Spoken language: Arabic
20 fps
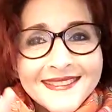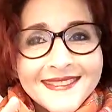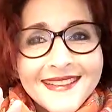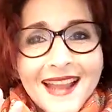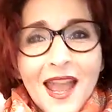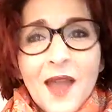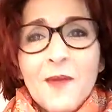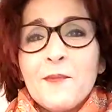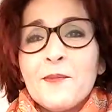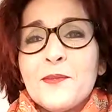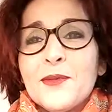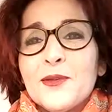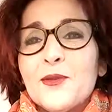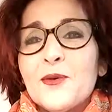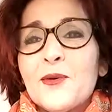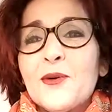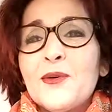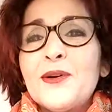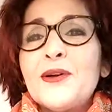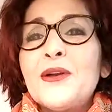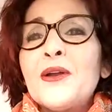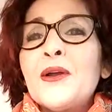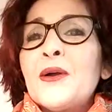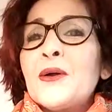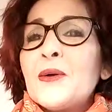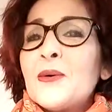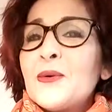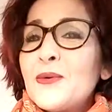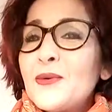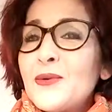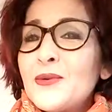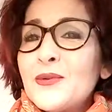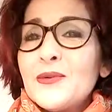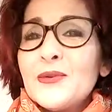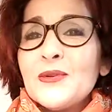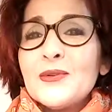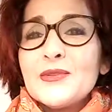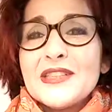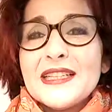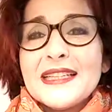نهمدو
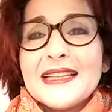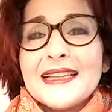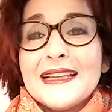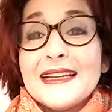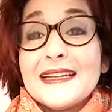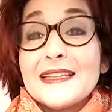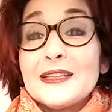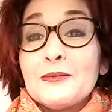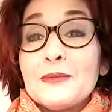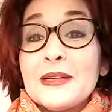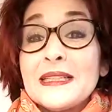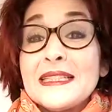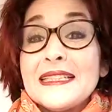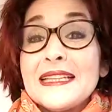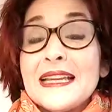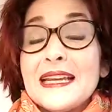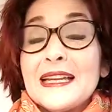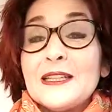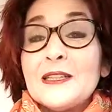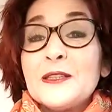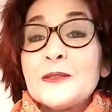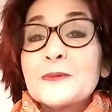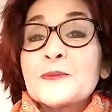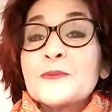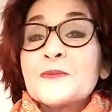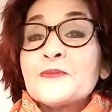وجيت الخدمه ديالي